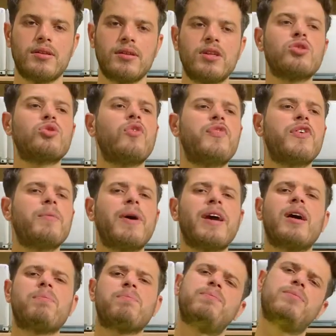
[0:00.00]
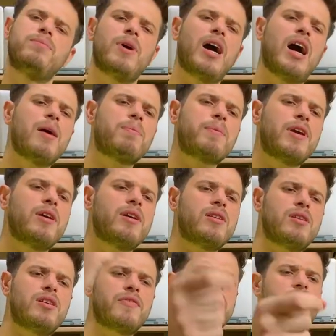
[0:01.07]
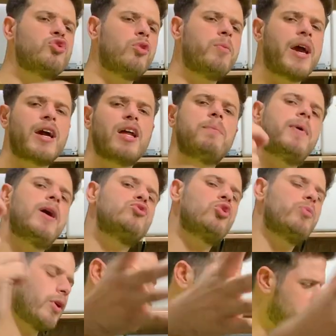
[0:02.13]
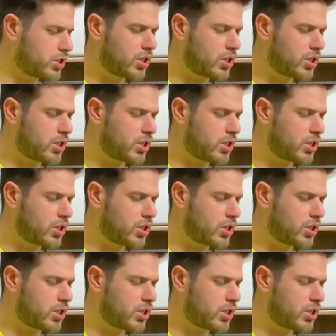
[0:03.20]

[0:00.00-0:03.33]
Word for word: पाँच सौ का तो भाई आपके रिफंड जो भी आएगा ना पांच सौ रुपए और